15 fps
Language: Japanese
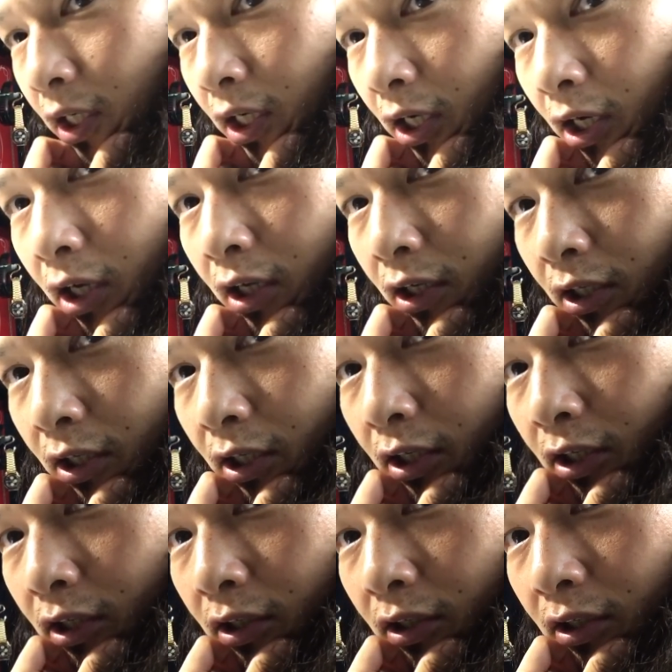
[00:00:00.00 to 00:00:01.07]
が
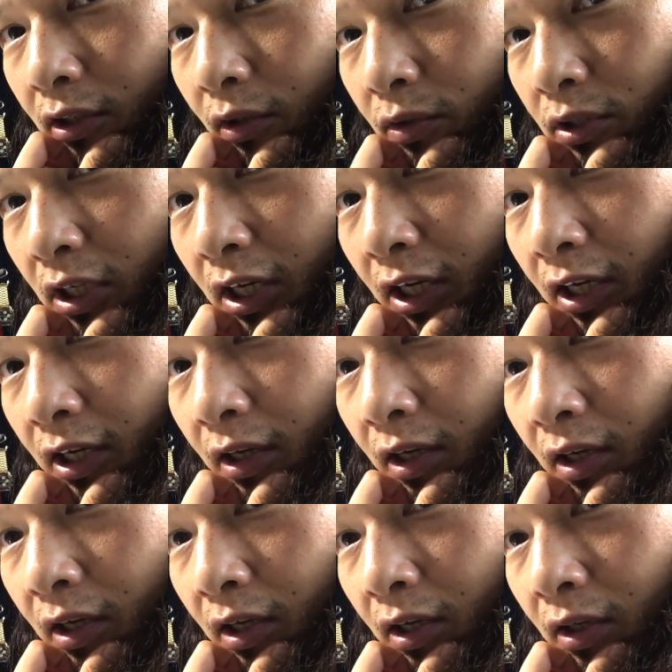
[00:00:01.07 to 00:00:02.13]
乗せ替
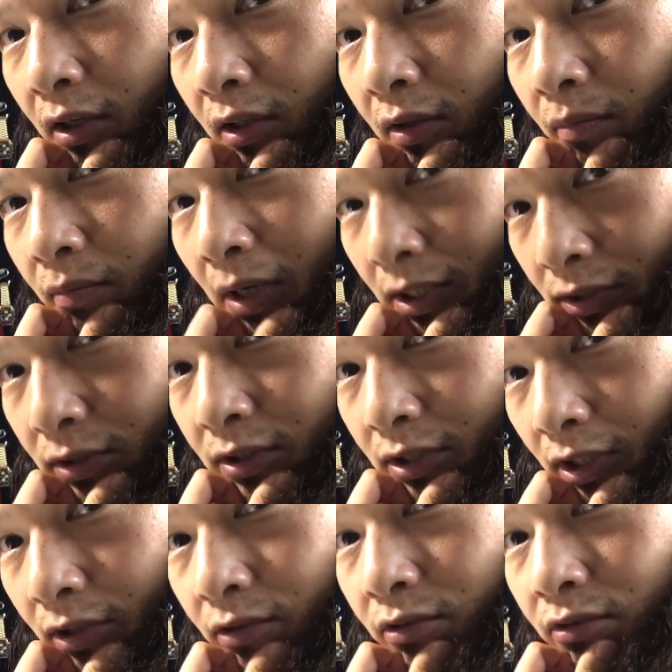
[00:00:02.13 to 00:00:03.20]
えますっ
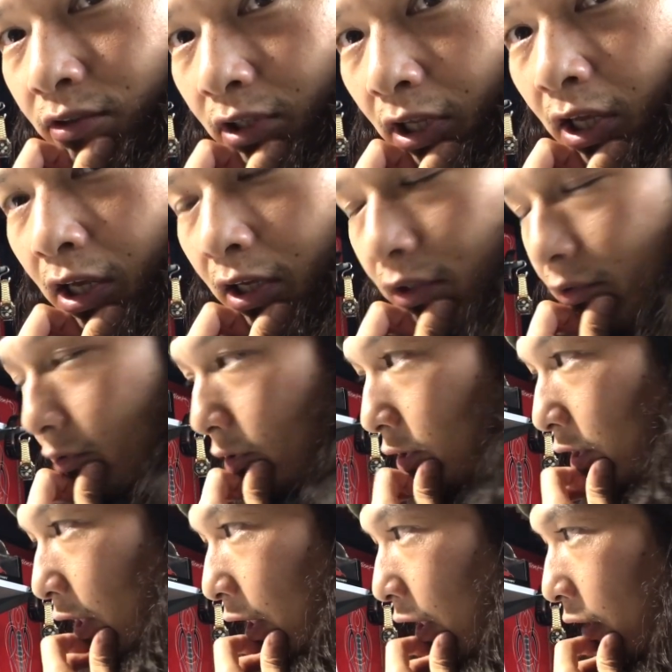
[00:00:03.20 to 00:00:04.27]
て言うんで、
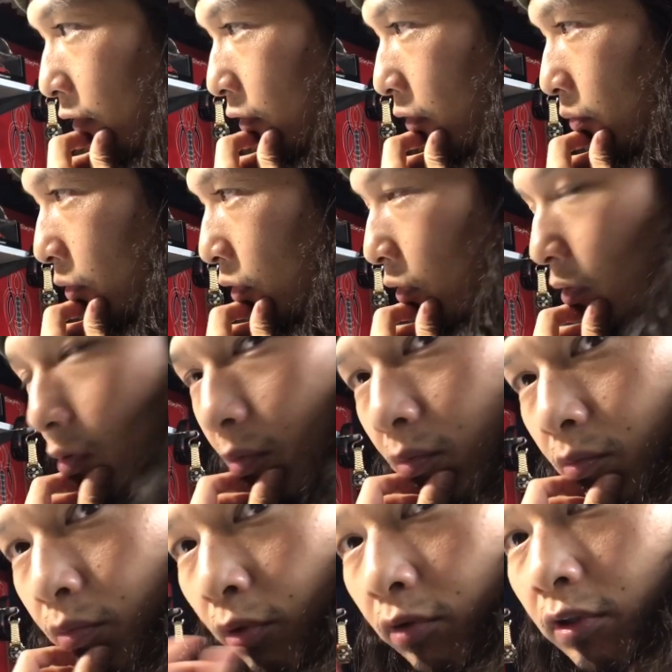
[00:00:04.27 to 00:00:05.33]
じゃあ、
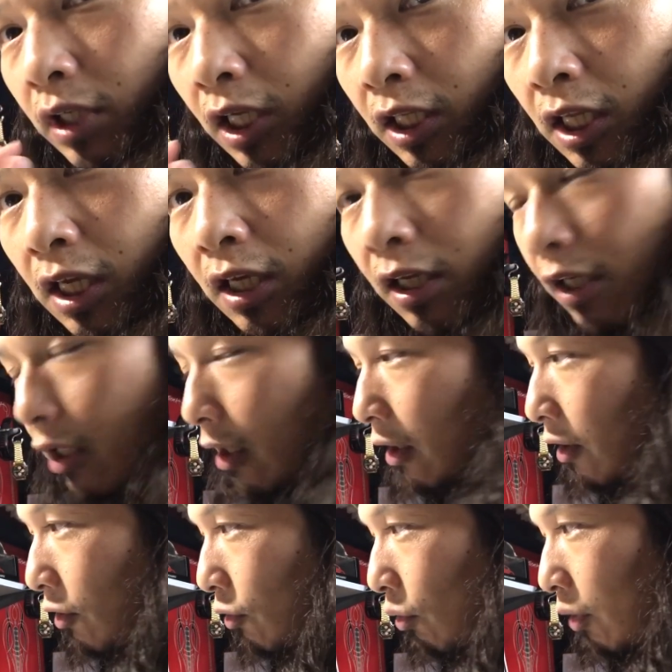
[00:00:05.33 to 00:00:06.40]
僕がね
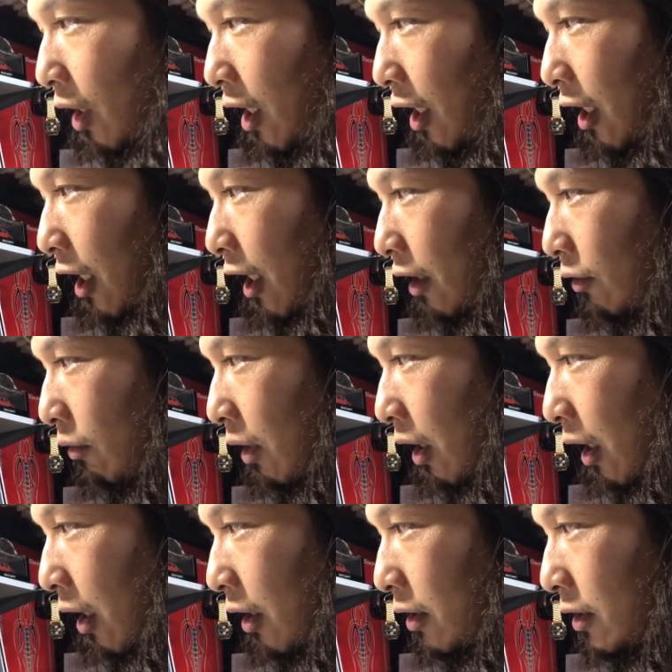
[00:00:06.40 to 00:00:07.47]
ドナーカーと
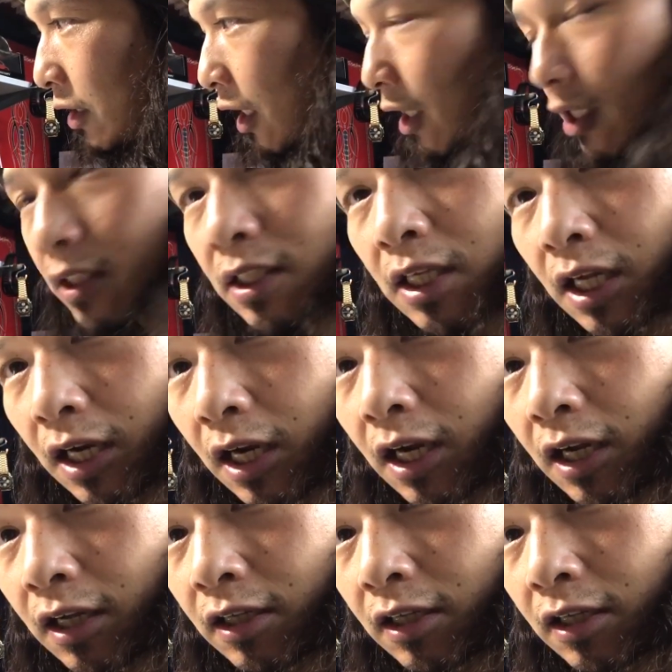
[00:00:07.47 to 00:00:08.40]
か探すから、